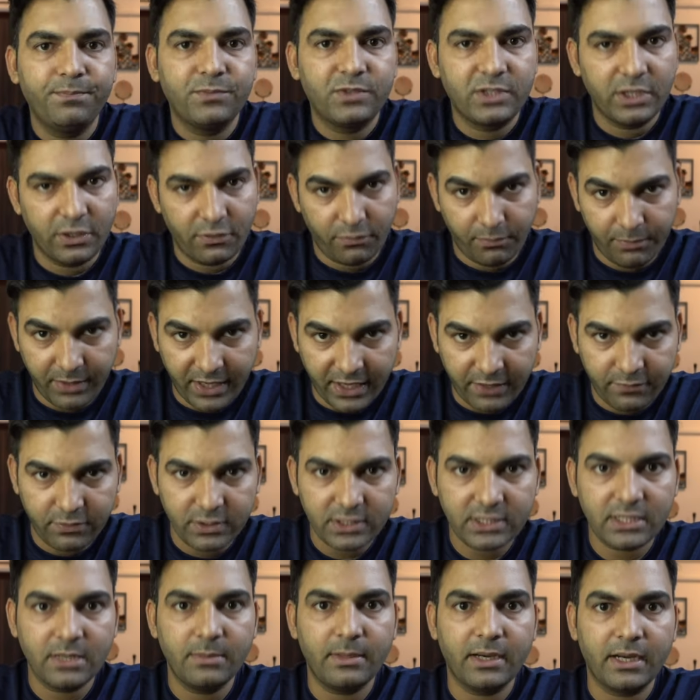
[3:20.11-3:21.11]
सिर्फ
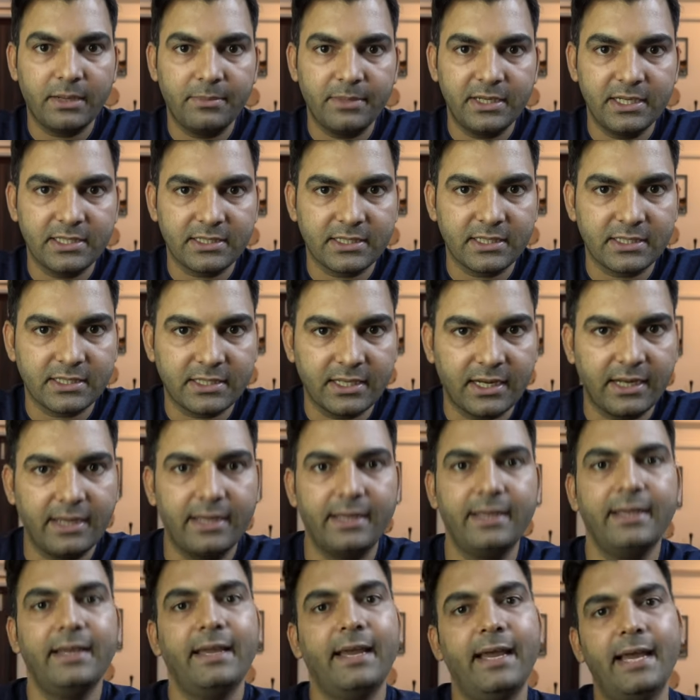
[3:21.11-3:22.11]
ब्रेकफास्ट के बारे में डिस्कस करा है